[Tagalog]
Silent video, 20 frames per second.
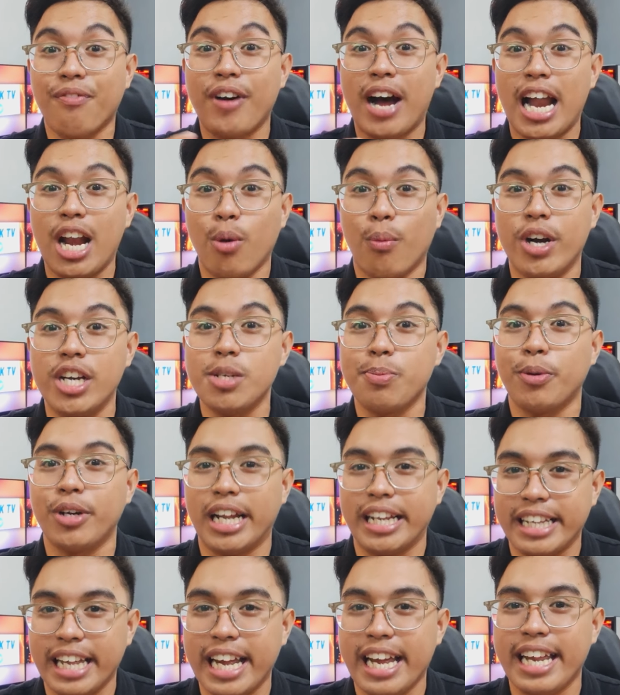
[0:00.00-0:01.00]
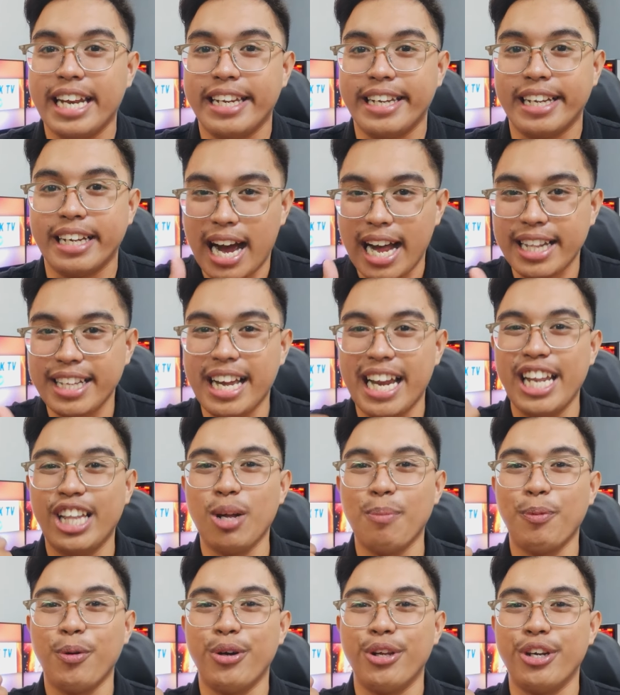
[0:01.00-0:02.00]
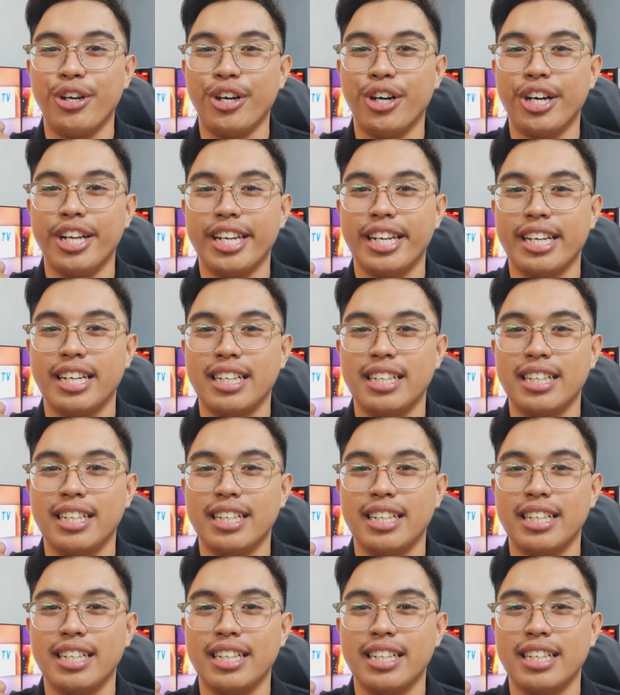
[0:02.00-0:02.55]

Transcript: followers mo na din. At ganito po yun.